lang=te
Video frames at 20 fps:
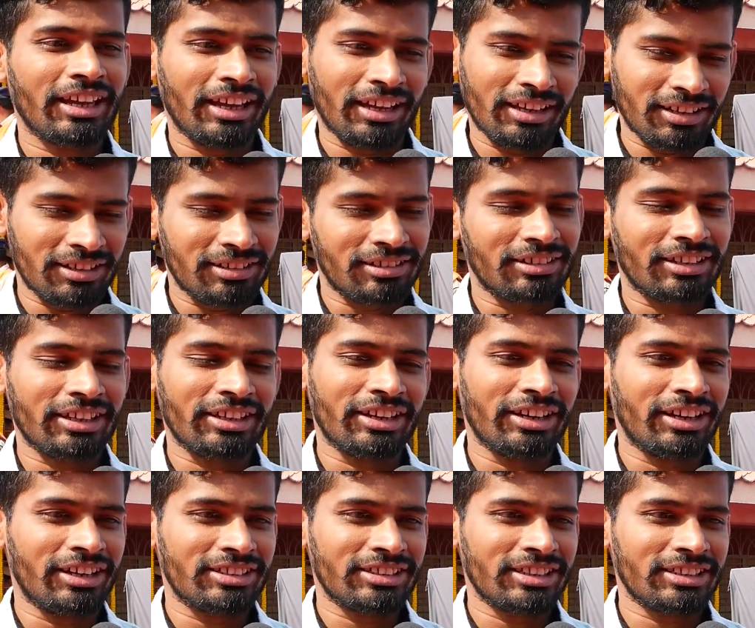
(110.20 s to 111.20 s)
క్యారెక్టర్
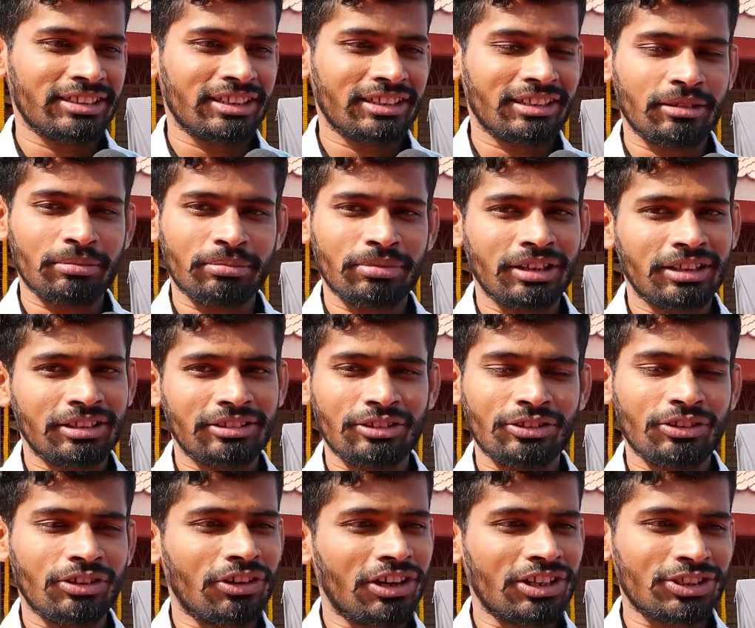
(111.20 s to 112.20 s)
క్రియేట్ చేశారు తప్ప
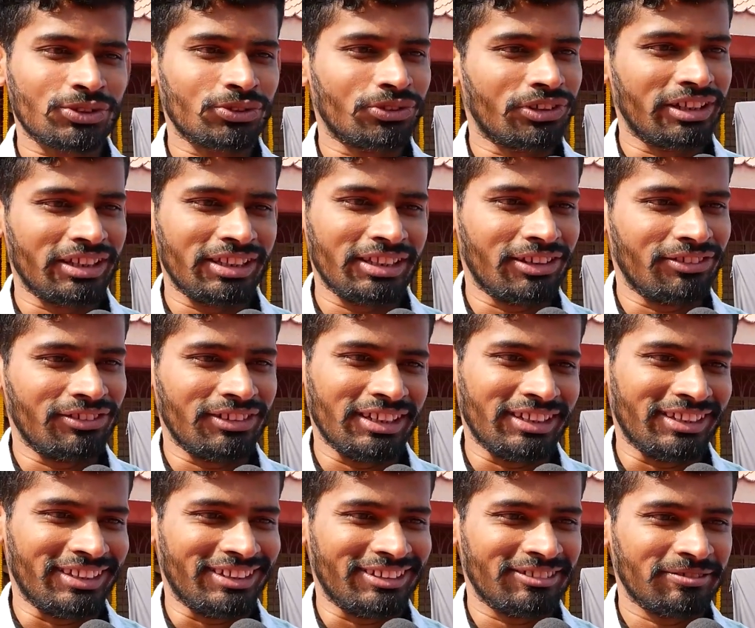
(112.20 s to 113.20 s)
అందులో వాస్తవం అనేది ఏమీ
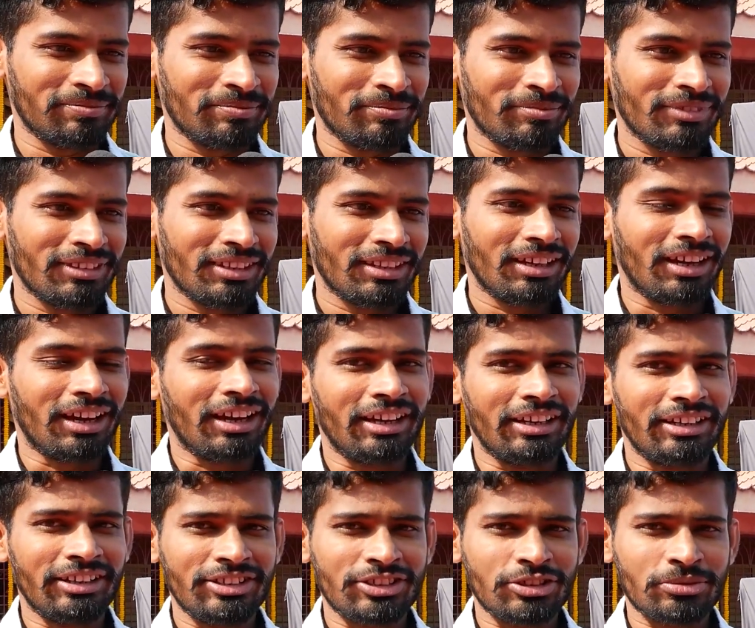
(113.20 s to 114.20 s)
లేదు
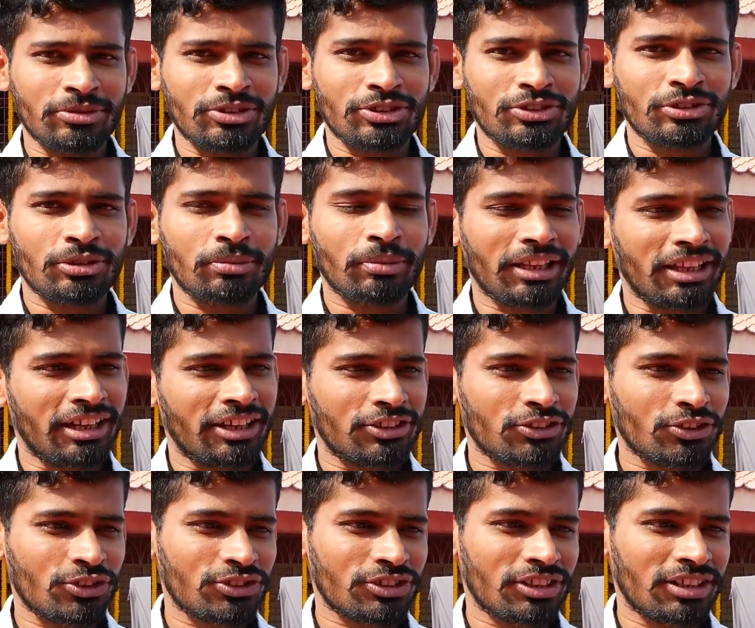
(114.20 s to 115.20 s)
ఆయన ఇంచుమించు
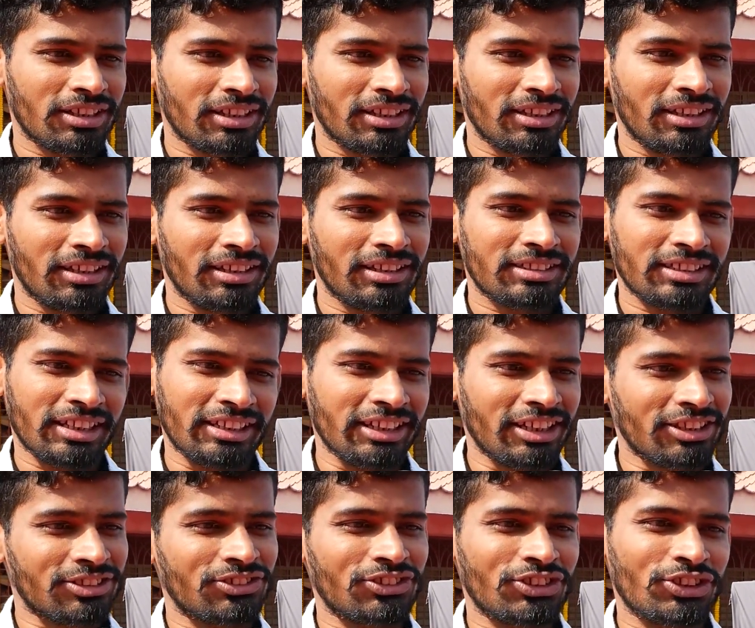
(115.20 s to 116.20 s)
పదహారు సంవత్సరాలకే
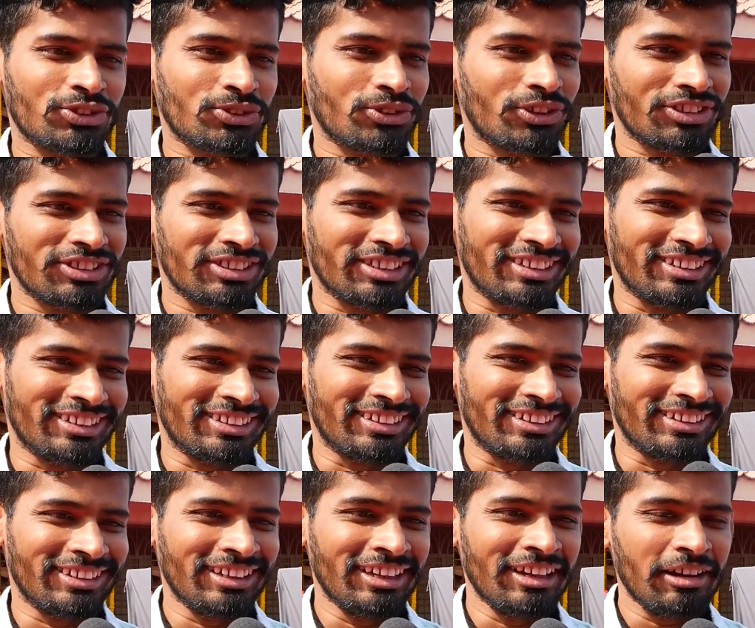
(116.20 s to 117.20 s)
సన్యాసం తీసుకోవడం
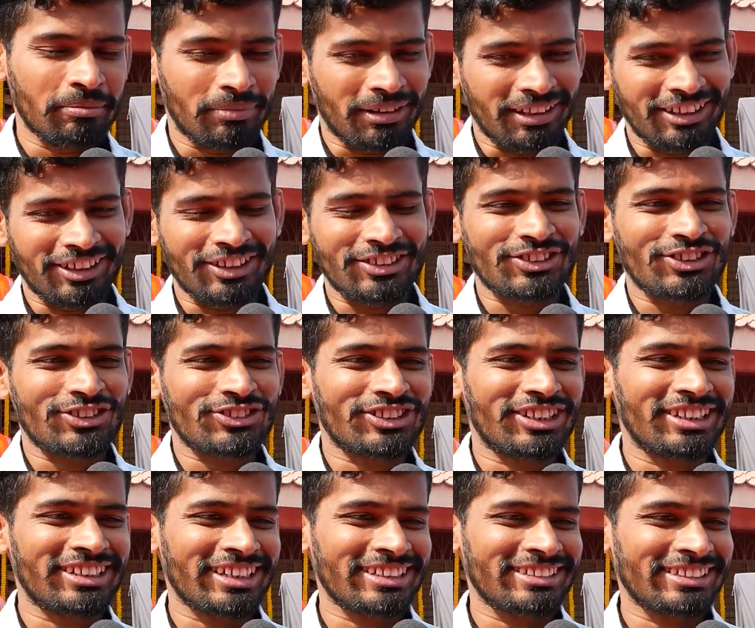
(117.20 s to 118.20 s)
జరిగింది పదహారు
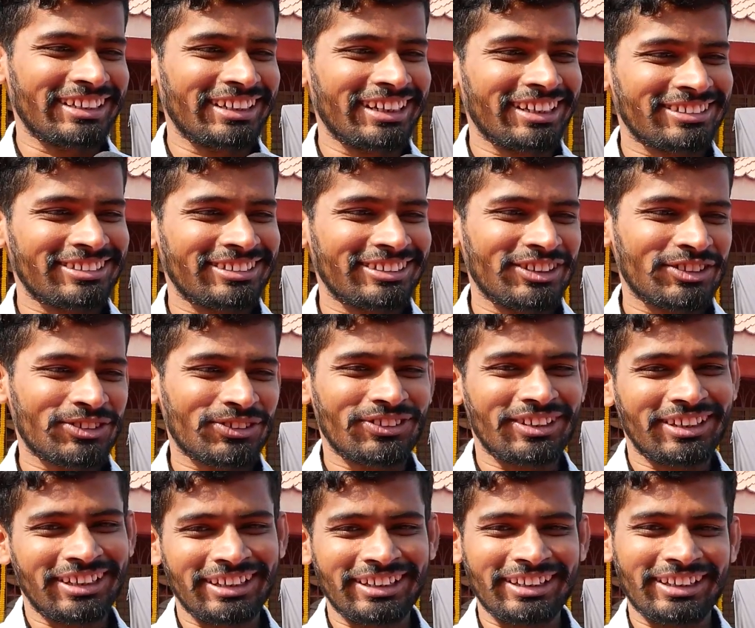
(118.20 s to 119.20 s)
సంవత్సరాలకే సన్యాసం
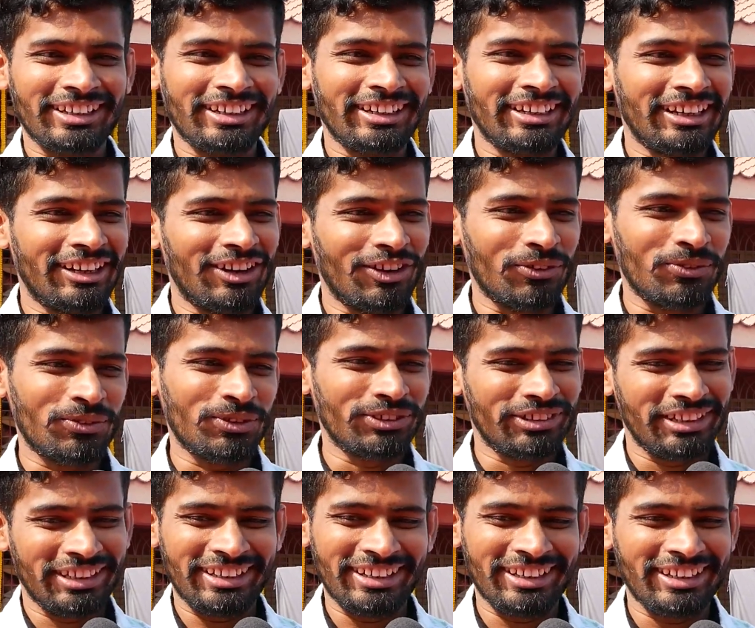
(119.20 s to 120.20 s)
తీసుకున్న ఆయన ఈ లవ్
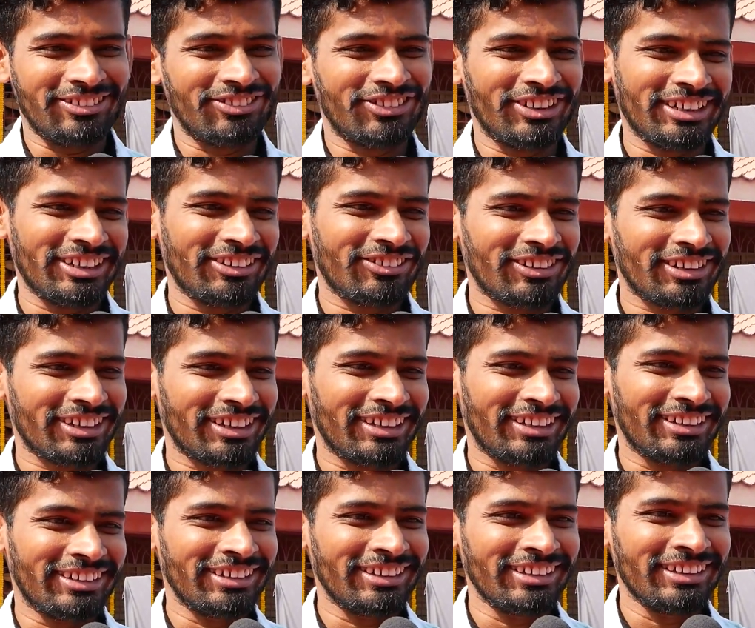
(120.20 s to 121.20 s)
ఇటువంటివి
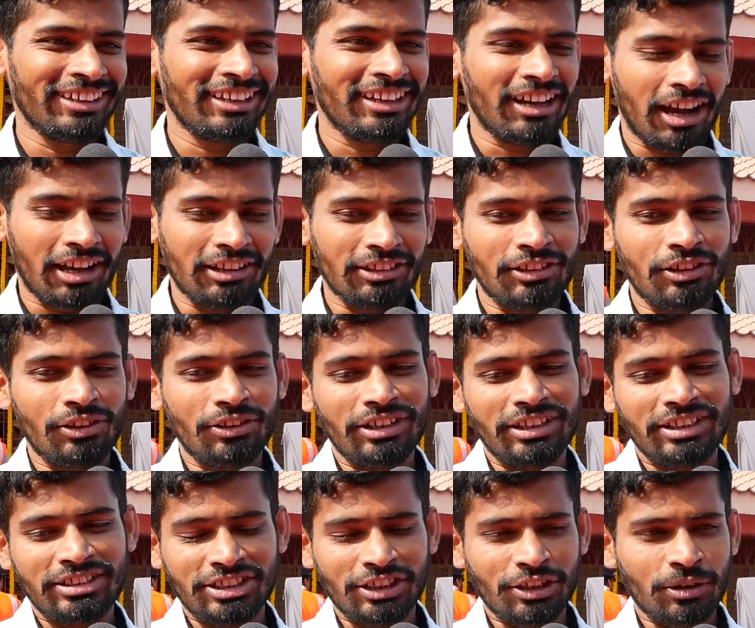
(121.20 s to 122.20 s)
ఉంటాయని
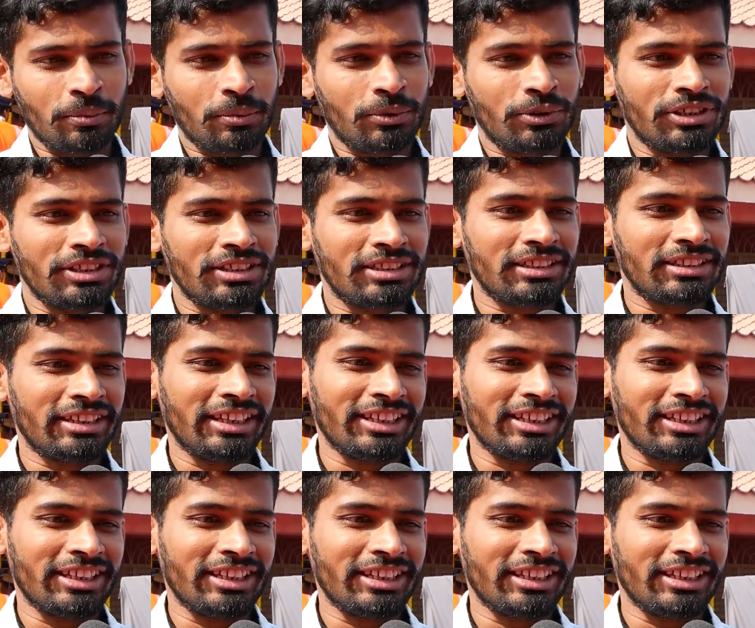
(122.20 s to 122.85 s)
అందులోనే చిన్నప్పటి నుంచి